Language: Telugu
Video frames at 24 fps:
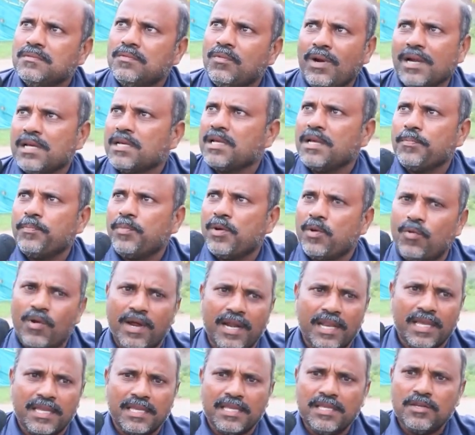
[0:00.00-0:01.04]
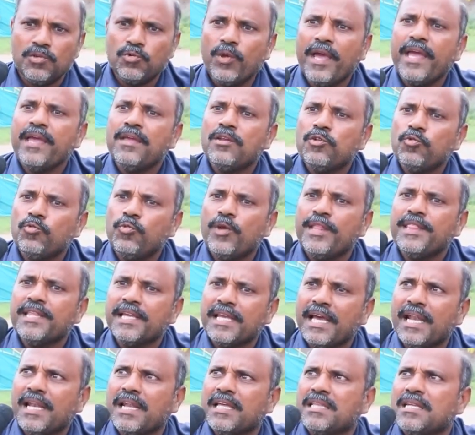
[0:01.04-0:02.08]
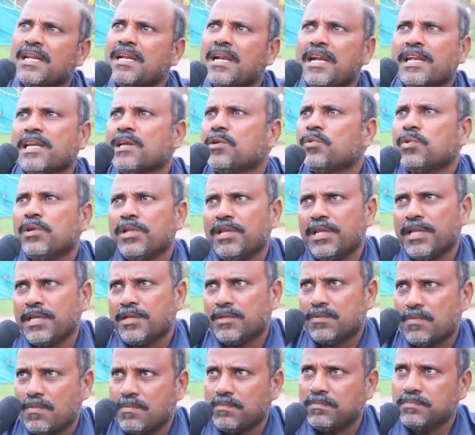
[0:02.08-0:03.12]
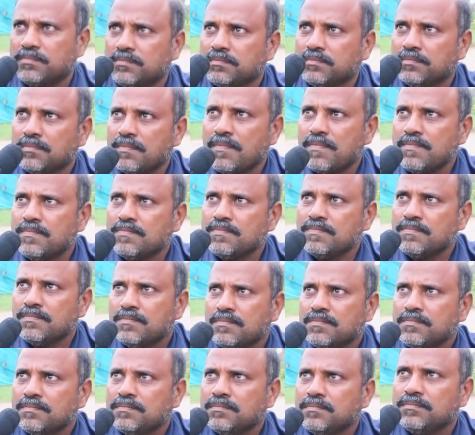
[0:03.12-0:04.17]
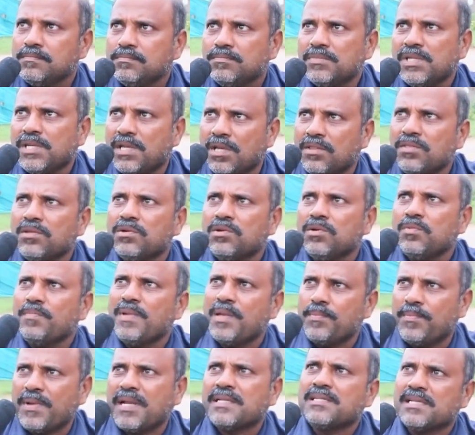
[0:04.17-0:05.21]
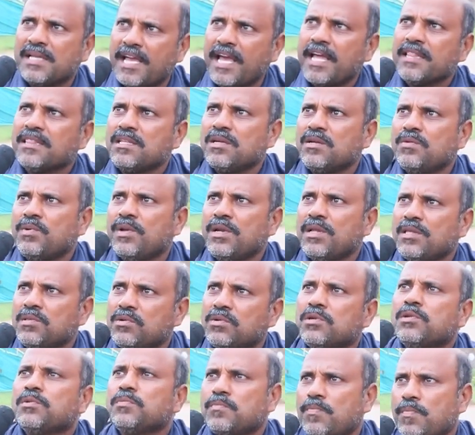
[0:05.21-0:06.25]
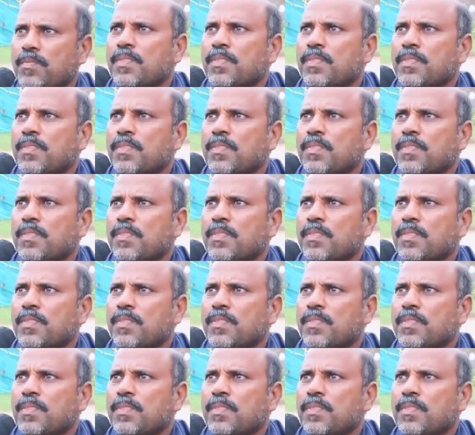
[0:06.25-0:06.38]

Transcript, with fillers: వాళ్ళకి వాళ్ళకి నువ్వే నువ్వెందుకు వెళ్ళలేదురా అని అడిగేవాళ్ళు లేరు మీకెందుకు మేము ప్రజలకు వేస్తున్నాం అనేది ఒకటి